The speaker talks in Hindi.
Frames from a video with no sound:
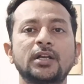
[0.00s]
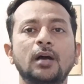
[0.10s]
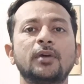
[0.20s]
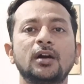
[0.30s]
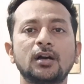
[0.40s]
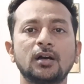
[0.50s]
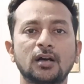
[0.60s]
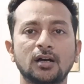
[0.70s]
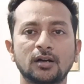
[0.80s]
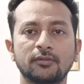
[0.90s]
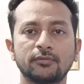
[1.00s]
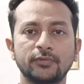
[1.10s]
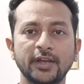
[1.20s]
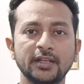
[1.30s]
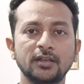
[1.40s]
बिकम अ
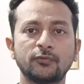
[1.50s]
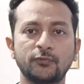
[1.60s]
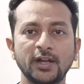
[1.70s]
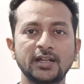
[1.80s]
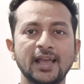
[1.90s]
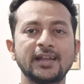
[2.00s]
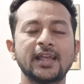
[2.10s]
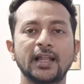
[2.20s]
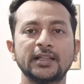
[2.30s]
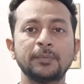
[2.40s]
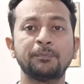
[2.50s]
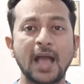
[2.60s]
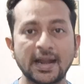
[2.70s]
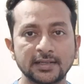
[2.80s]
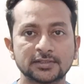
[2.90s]
वेरी फिट एंड हेल्दी
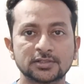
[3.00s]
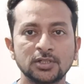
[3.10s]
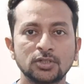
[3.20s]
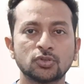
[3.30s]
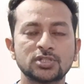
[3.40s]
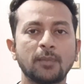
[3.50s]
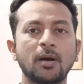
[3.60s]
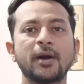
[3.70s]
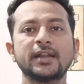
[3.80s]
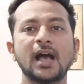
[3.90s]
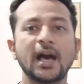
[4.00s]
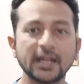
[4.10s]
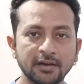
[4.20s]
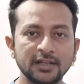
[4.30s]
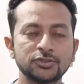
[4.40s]
पेरेंट्स तो जब हमारी
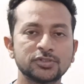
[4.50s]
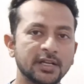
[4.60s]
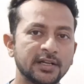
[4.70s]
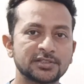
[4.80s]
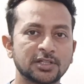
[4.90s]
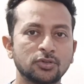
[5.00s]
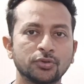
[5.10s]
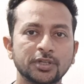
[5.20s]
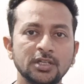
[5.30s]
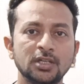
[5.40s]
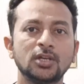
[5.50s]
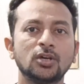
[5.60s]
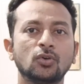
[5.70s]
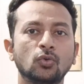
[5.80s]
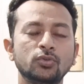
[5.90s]
आने वाली जो जनरेशन होगी
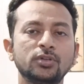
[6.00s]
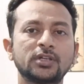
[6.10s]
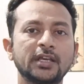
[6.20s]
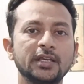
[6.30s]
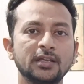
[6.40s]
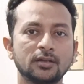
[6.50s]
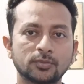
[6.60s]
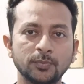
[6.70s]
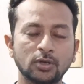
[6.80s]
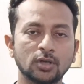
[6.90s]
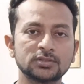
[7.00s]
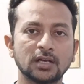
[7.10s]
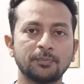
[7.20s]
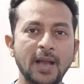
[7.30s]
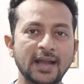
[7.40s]
उनकी बिकॉज
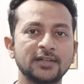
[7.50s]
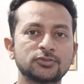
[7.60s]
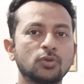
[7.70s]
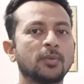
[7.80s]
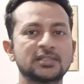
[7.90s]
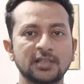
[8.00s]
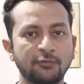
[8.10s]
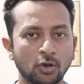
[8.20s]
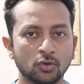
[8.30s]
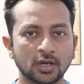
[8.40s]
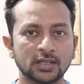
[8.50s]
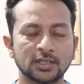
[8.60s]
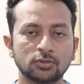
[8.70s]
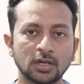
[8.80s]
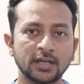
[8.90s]
पेरेंट्स को बच्चे फॉलो
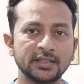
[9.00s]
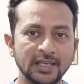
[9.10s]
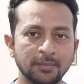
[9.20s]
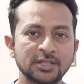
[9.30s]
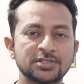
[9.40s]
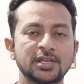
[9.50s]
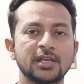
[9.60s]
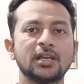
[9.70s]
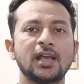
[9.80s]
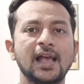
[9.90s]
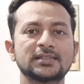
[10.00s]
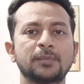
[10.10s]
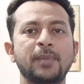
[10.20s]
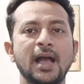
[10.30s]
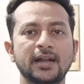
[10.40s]
करते हैं तो अगर ये बच्चे एज अ
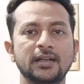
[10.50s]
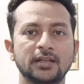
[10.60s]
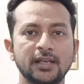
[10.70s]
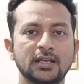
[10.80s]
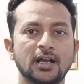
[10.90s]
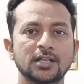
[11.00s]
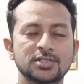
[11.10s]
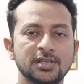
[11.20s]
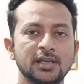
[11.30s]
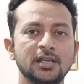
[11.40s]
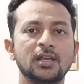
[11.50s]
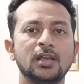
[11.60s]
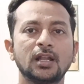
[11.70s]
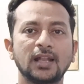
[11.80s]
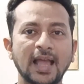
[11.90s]
पेरेंट एक अच्छे
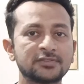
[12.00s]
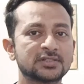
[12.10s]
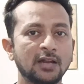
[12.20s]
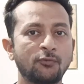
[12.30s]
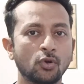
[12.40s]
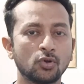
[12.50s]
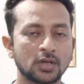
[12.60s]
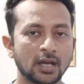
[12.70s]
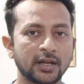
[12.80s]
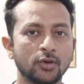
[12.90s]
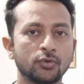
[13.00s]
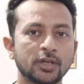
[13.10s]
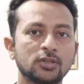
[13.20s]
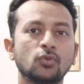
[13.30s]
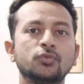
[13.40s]
लाइफस्टाइल फॉलो कर रहे
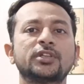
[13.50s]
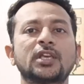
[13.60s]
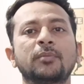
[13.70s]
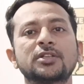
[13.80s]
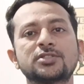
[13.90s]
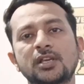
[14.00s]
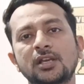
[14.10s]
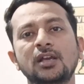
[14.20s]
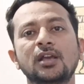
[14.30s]
होंगे तो उनके बच्चे